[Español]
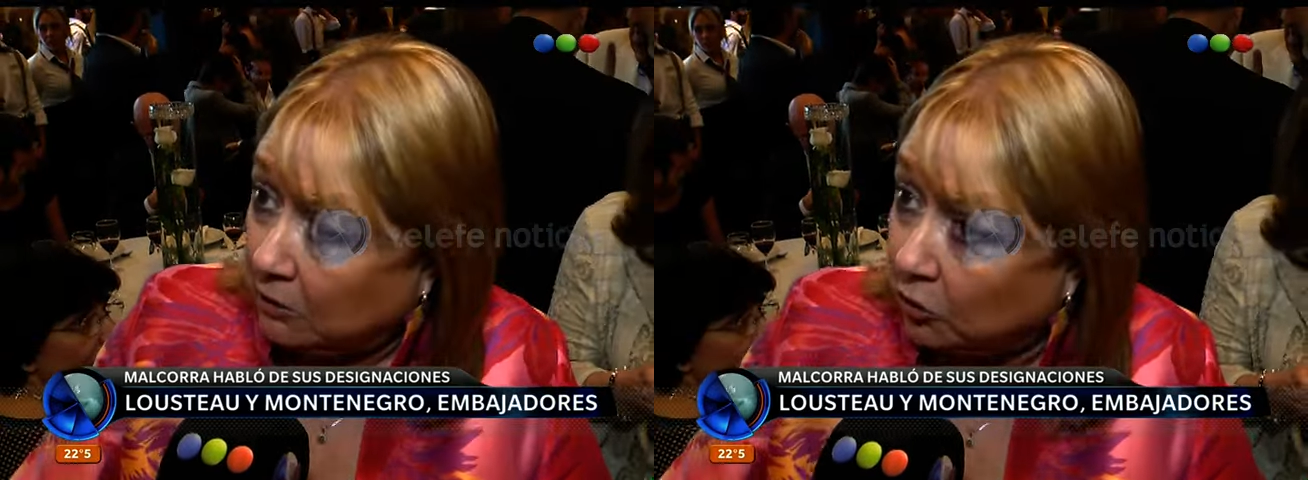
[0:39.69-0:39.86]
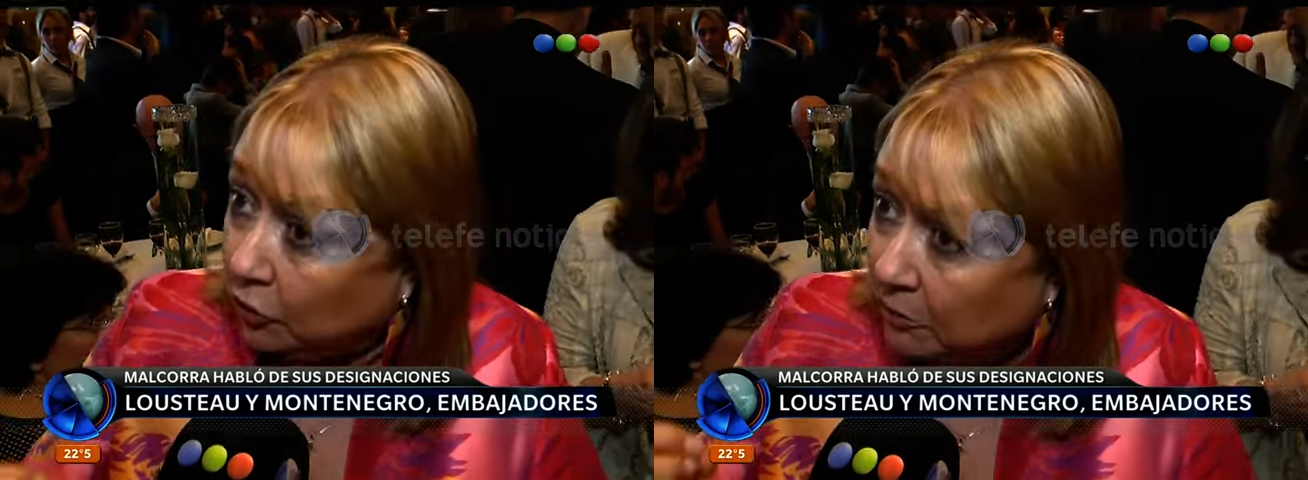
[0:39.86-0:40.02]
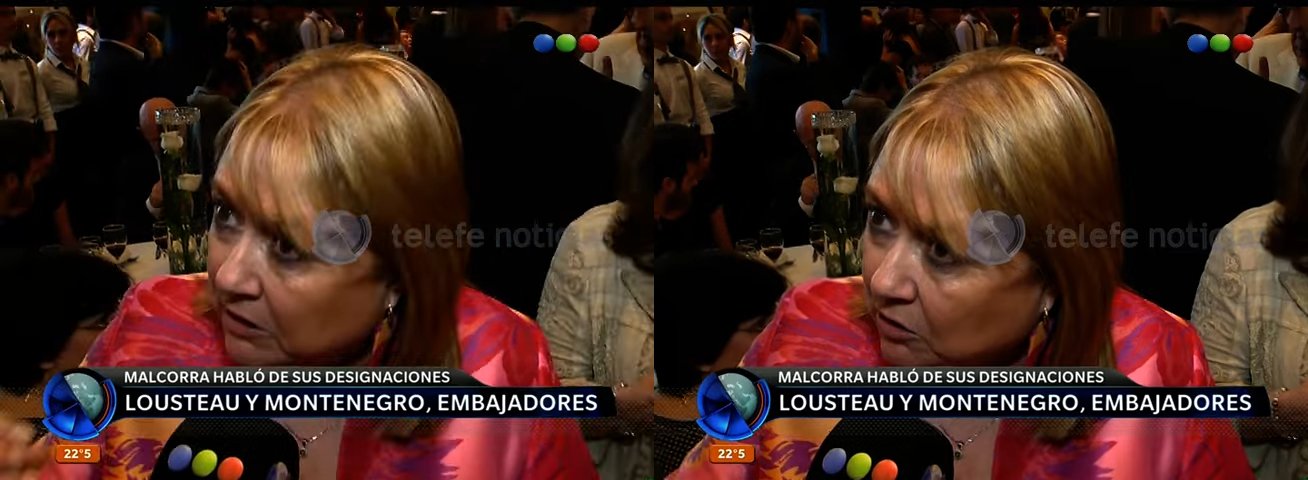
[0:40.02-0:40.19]

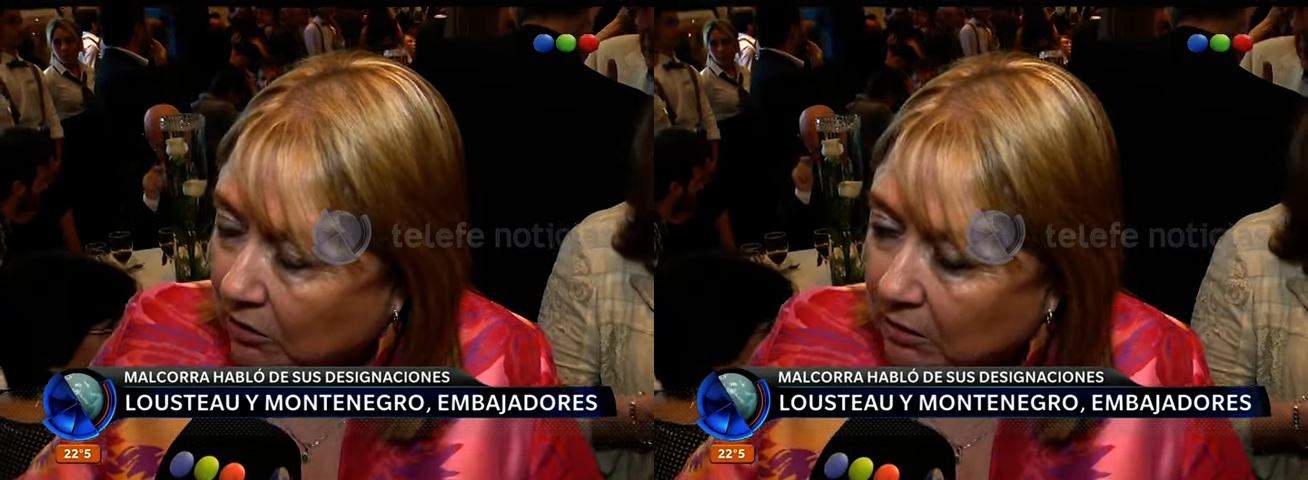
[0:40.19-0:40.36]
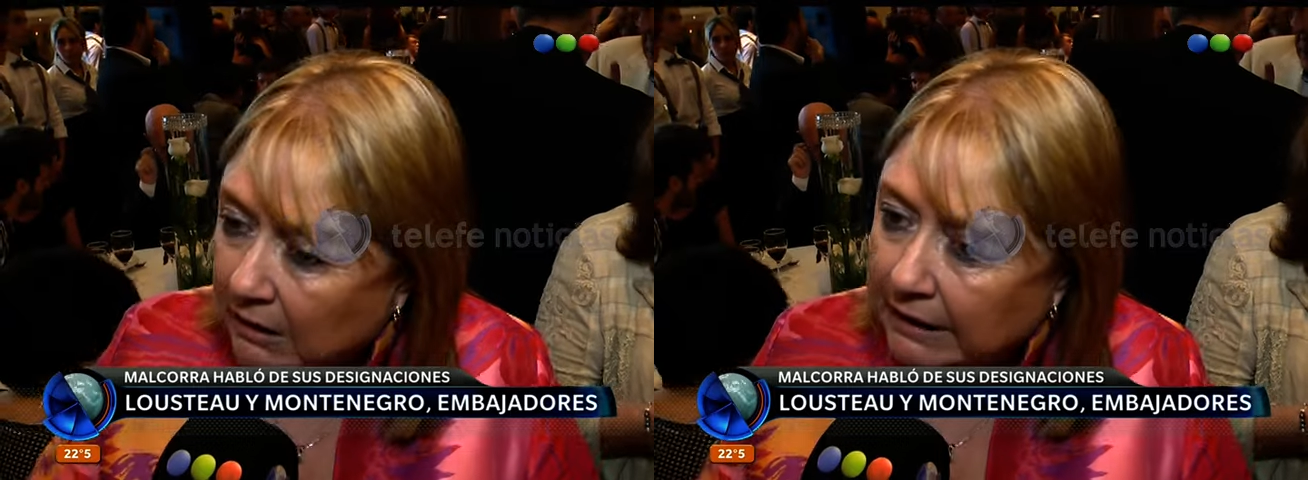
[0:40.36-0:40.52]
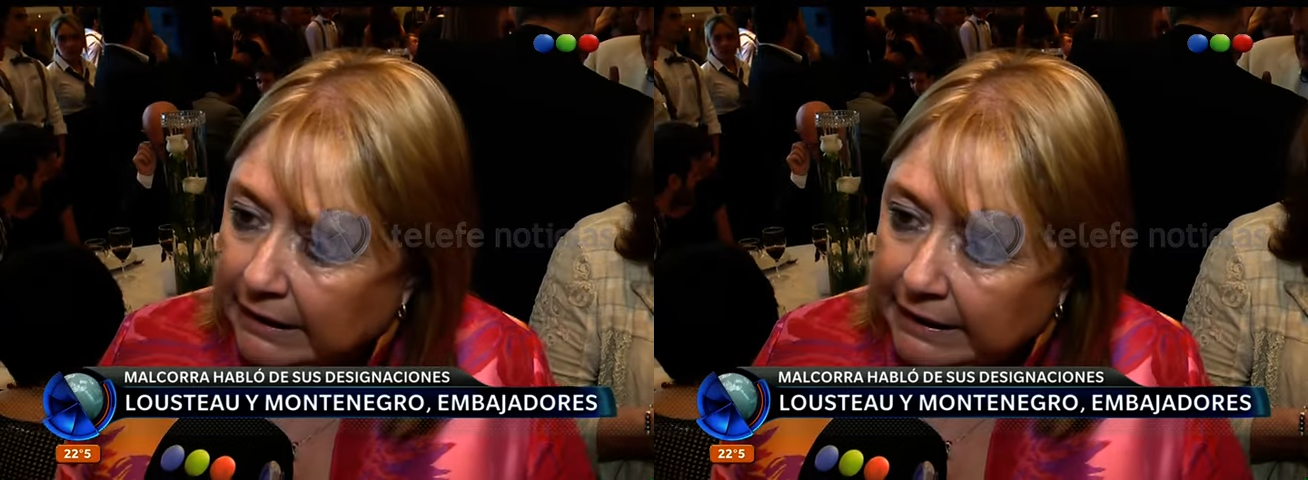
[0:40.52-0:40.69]
económico,
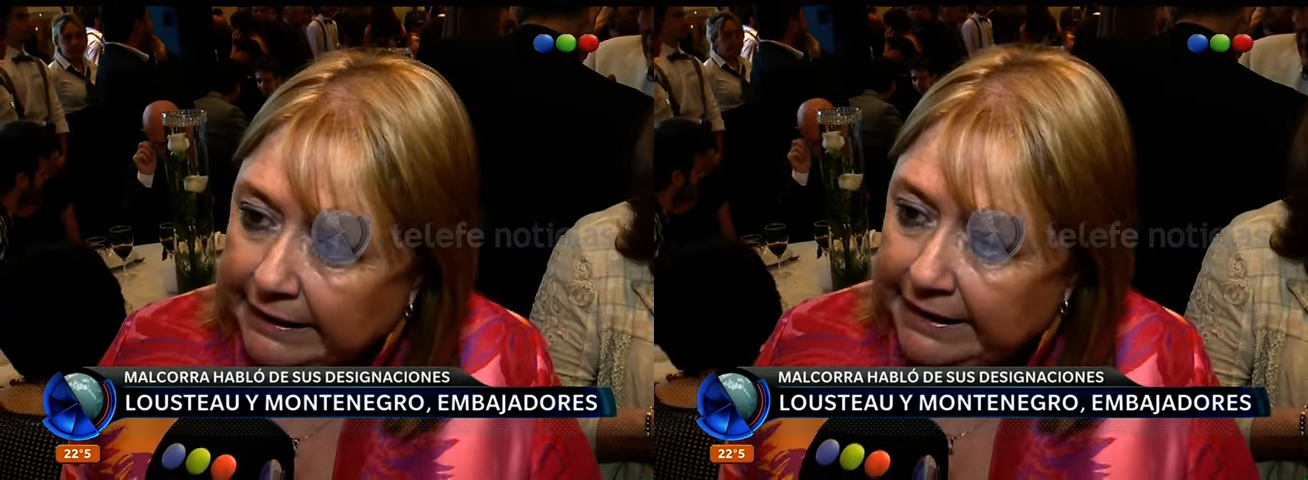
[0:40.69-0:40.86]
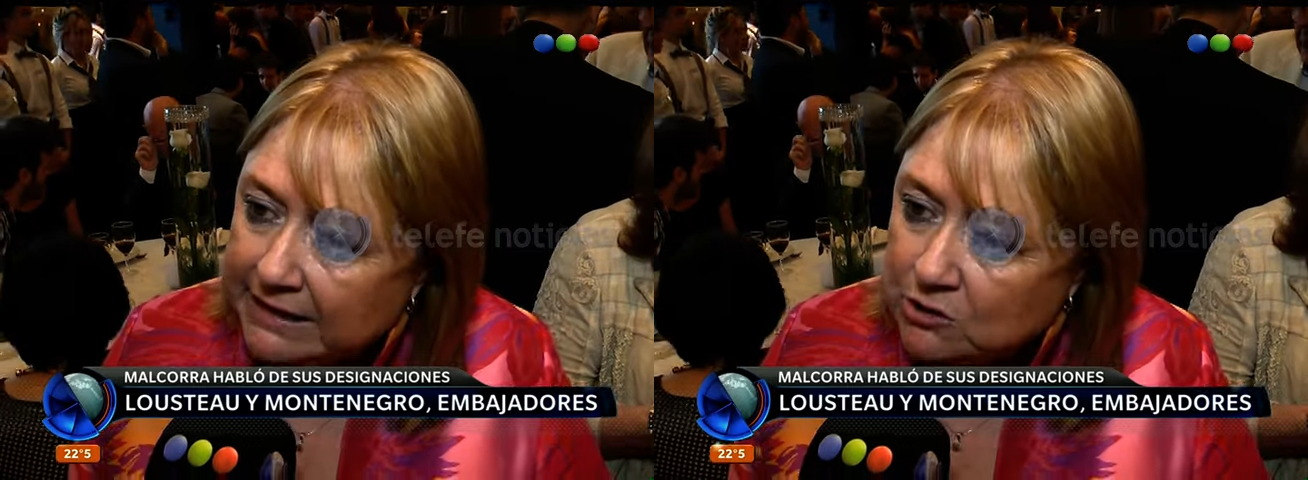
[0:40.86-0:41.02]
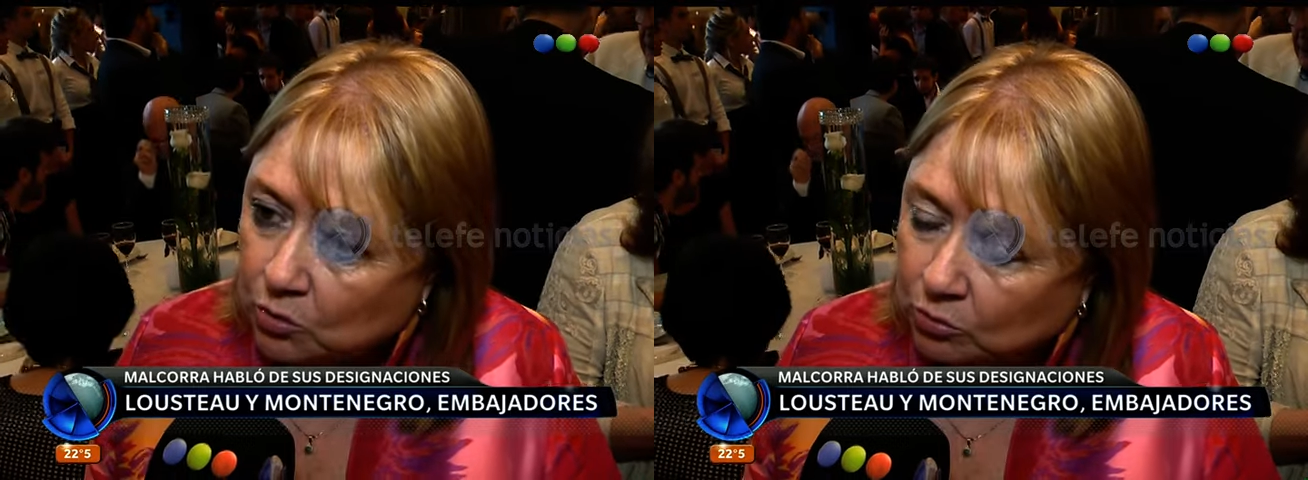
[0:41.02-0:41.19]

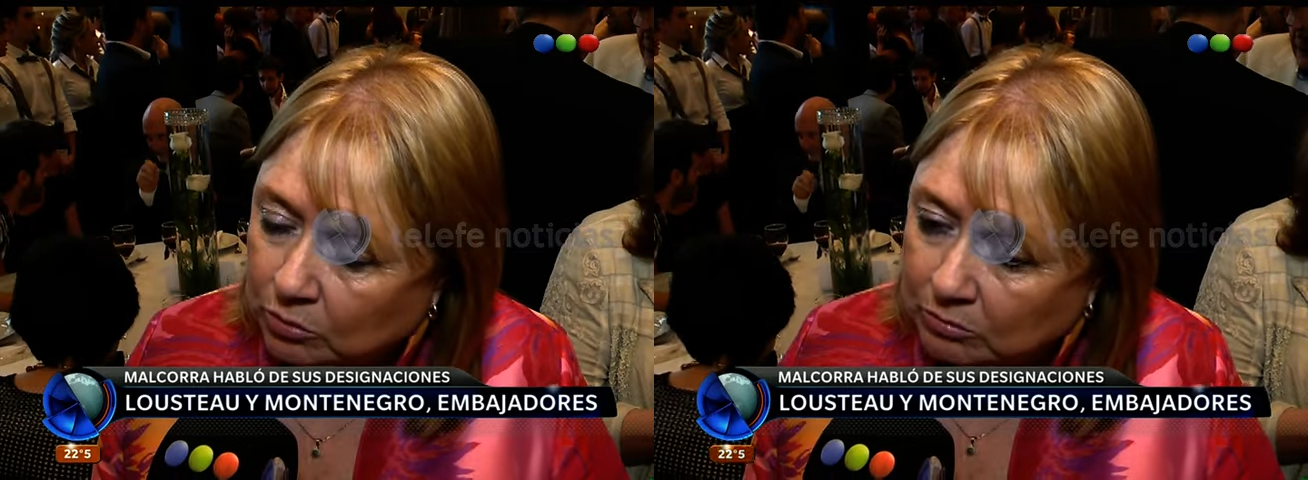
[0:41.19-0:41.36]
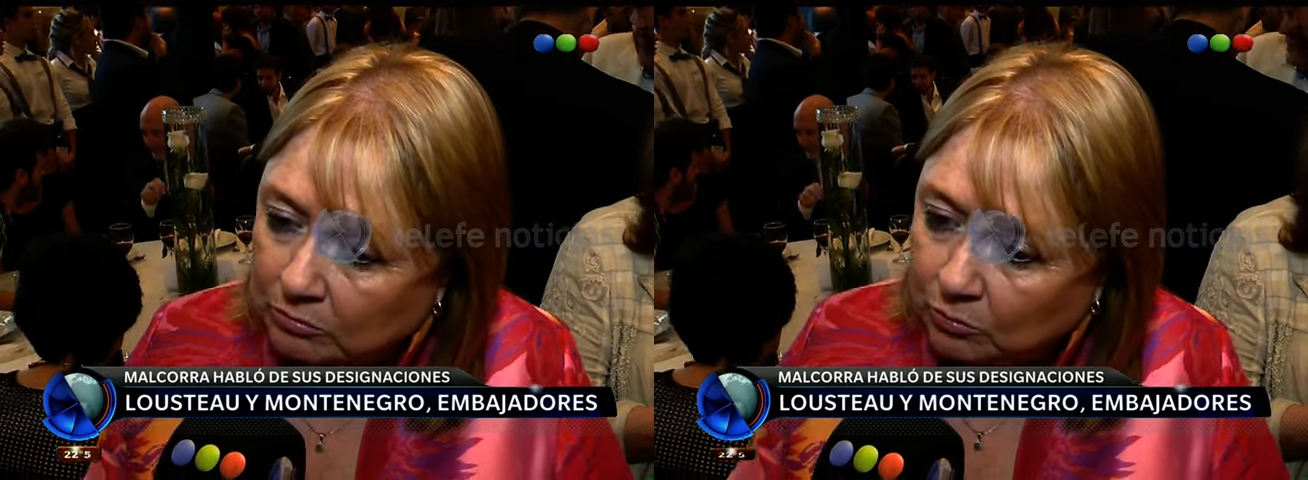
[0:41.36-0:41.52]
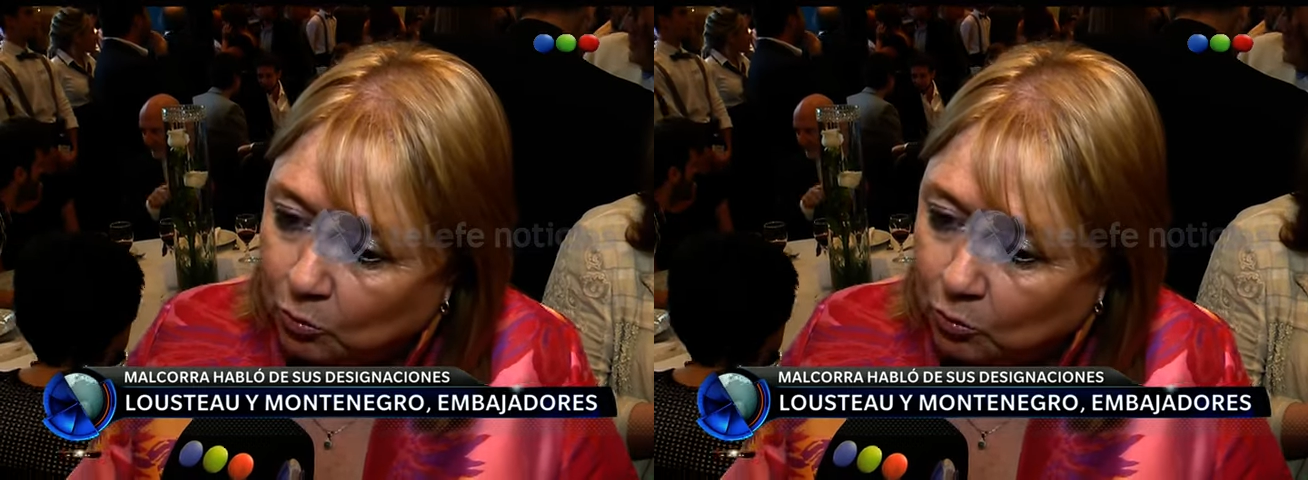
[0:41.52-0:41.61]
es un